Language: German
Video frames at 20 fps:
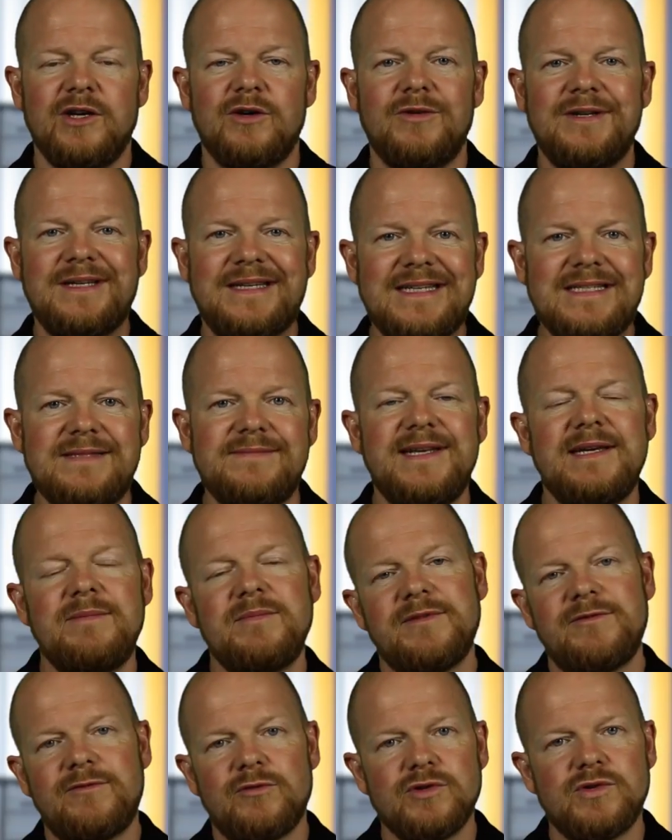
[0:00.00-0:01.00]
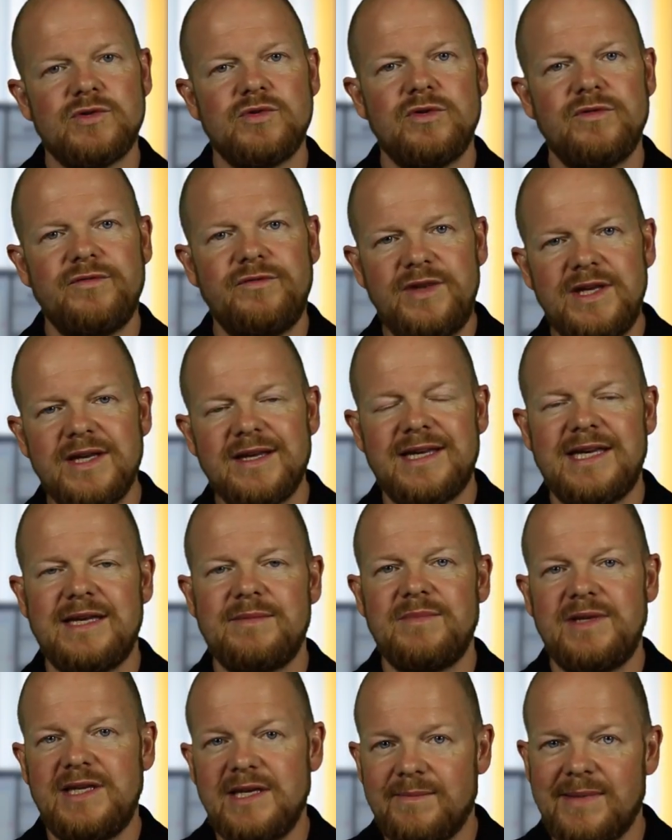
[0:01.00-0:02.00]
Und deswegen bevorzugen wir
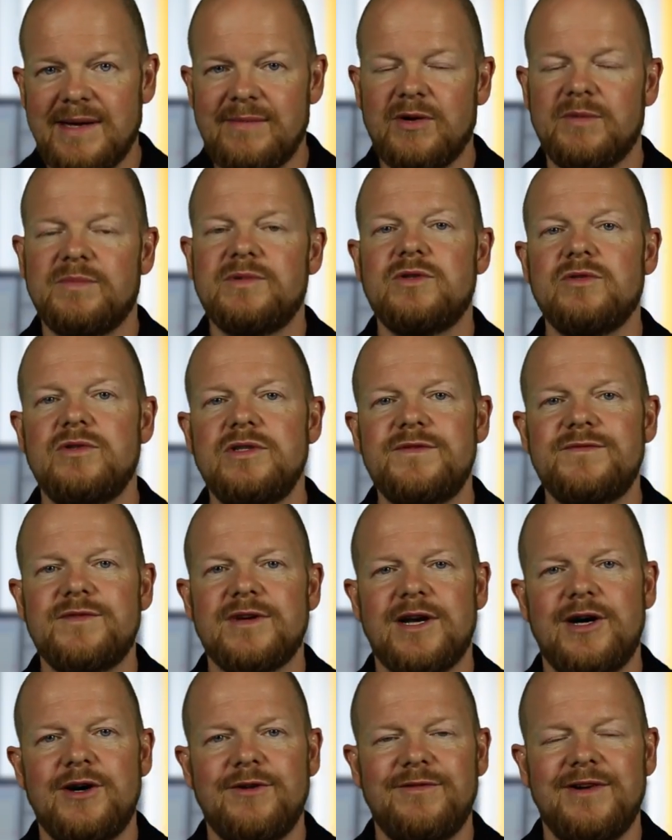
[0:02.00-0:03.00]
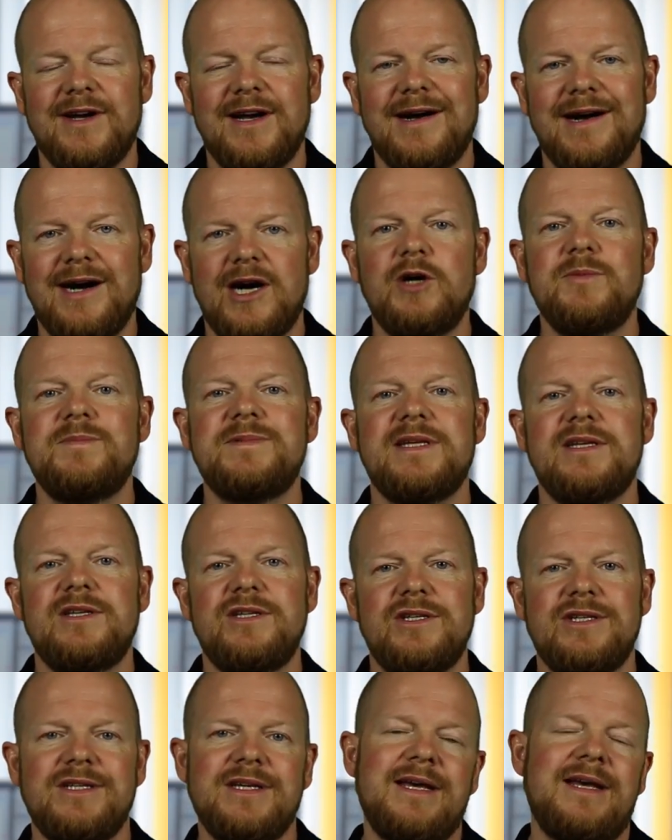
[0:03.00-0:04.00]
eben hier beim Optionsverkauf
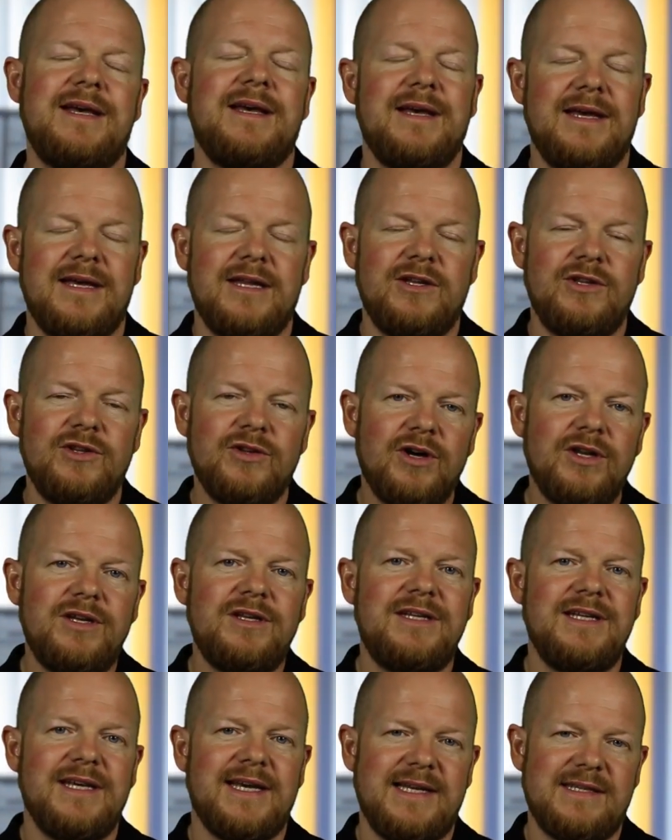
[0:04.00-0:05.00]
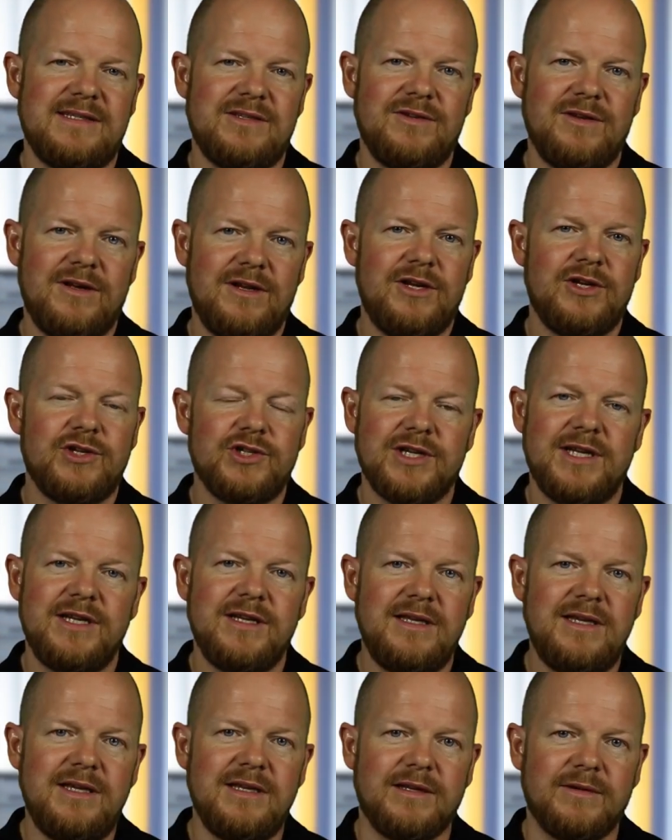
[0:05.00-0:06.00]
hauptsächlich non-direktionale
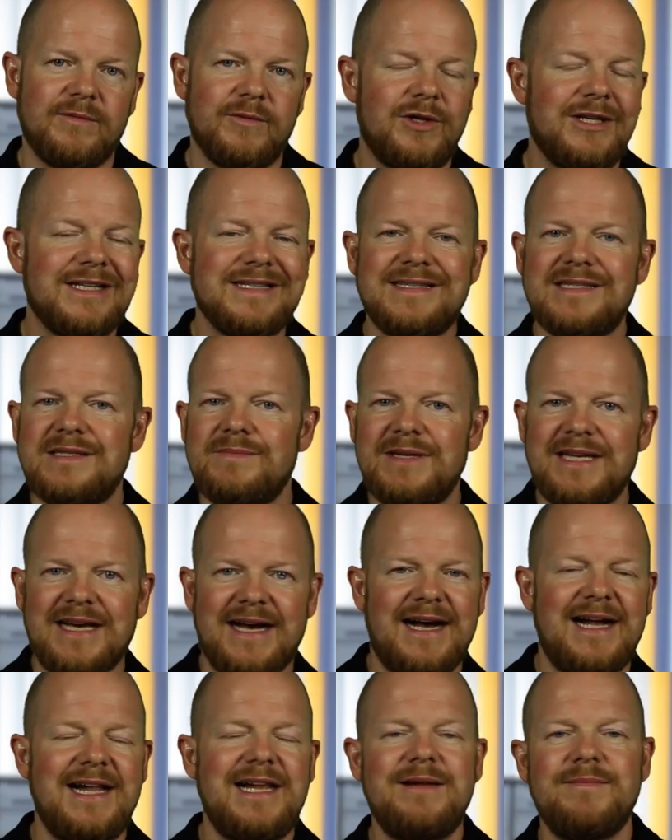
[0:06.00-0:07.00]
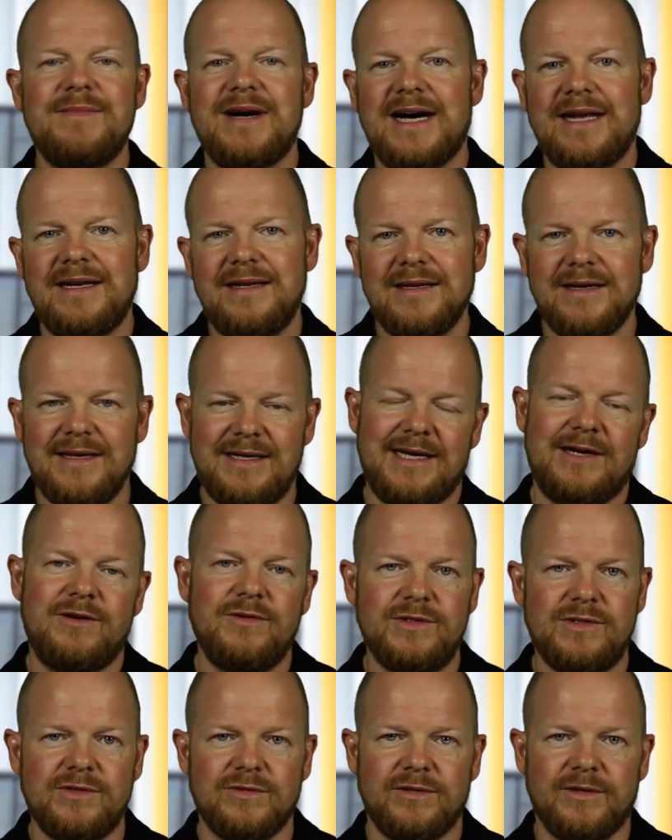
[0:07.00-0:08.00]
Strategien. Und das ist mit allem anderen
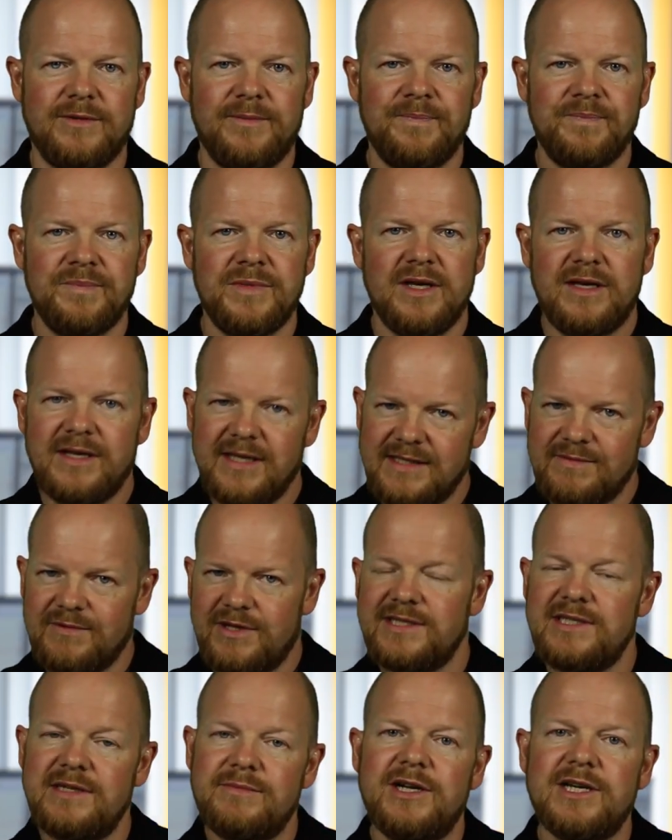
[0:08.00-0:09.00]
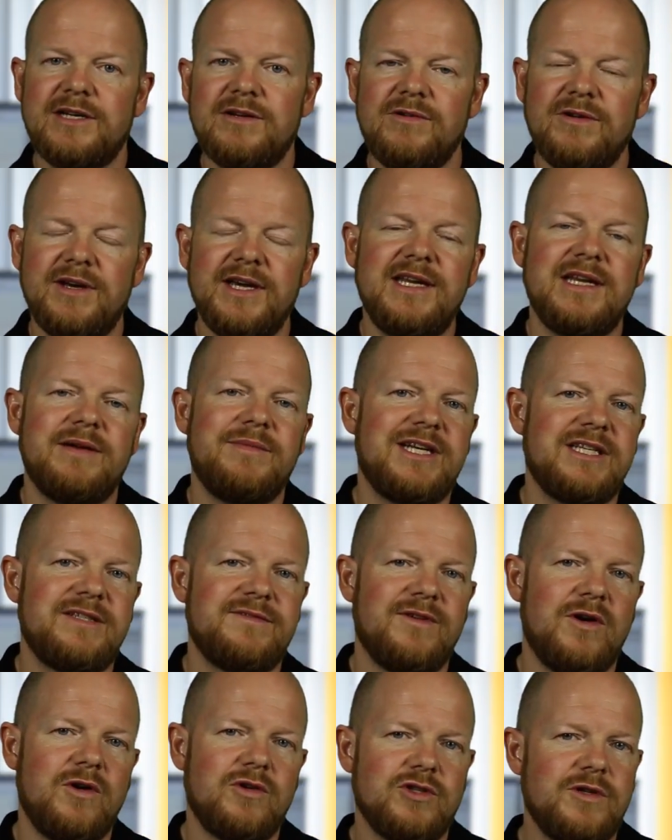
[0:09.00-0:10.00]
auch so. Jetzt war es ja mal konkret am
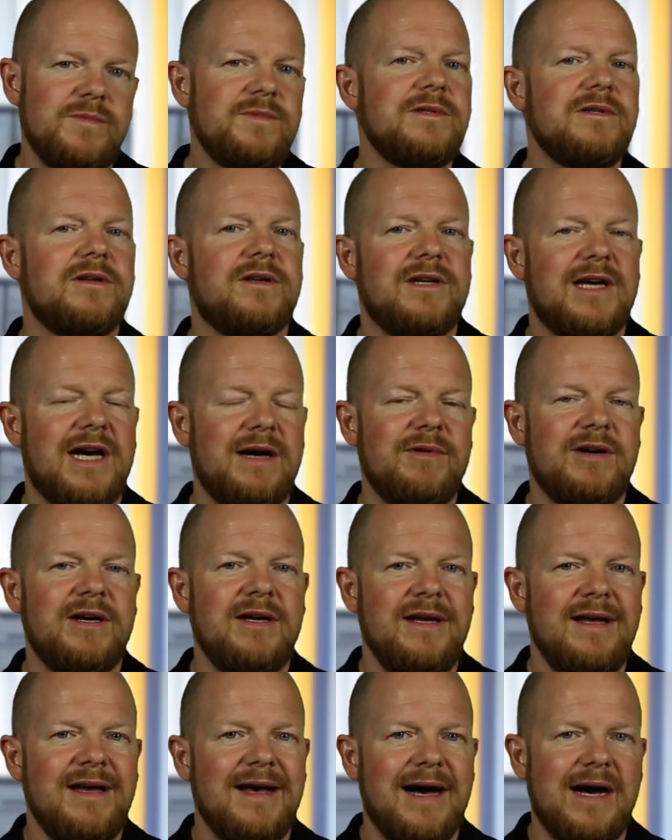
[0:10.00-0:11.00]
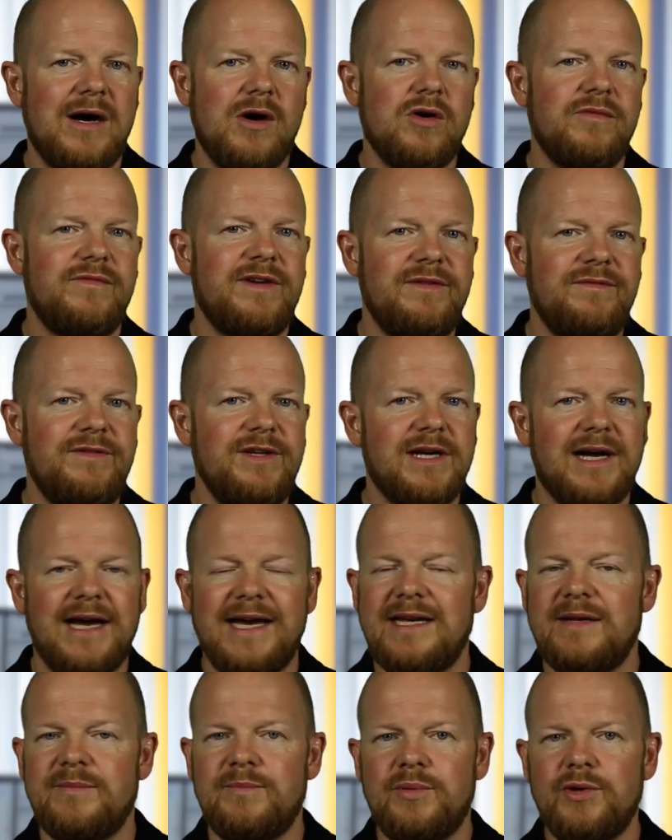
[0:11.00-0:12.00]
SVXY, aber auch wenn wir
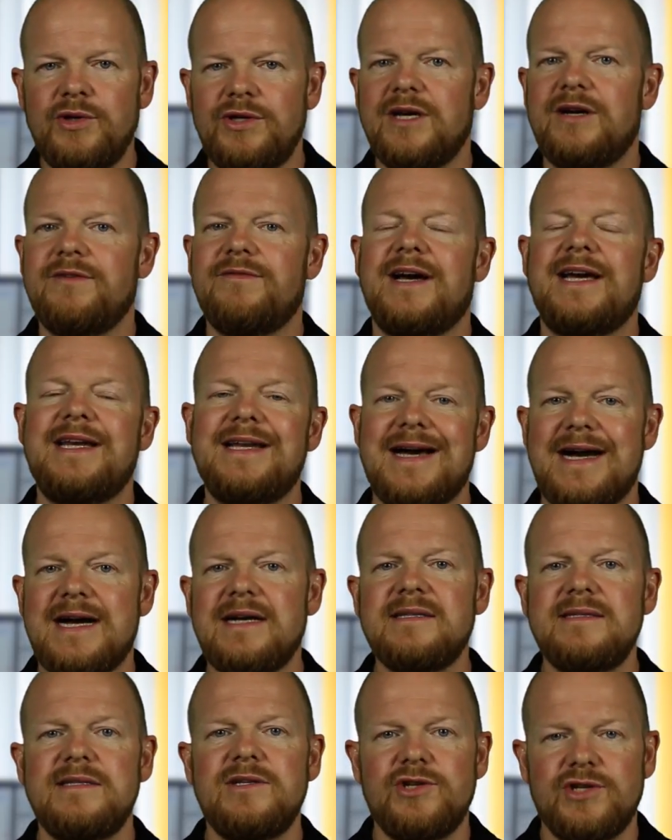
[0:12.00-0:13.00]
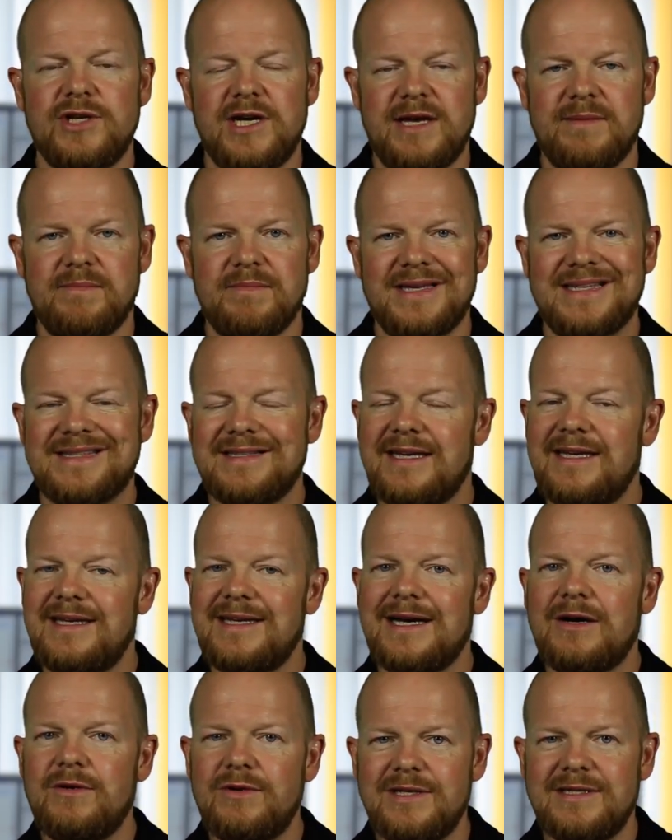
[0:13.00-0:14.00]
einen Put auf eine Aktie schreiben, ist
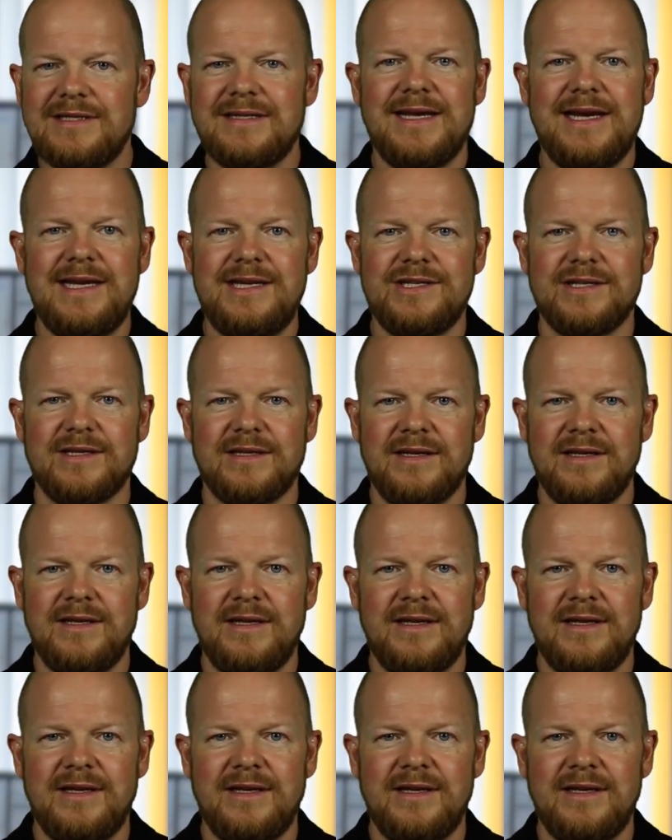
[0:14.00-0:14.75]
genau das Gleiche.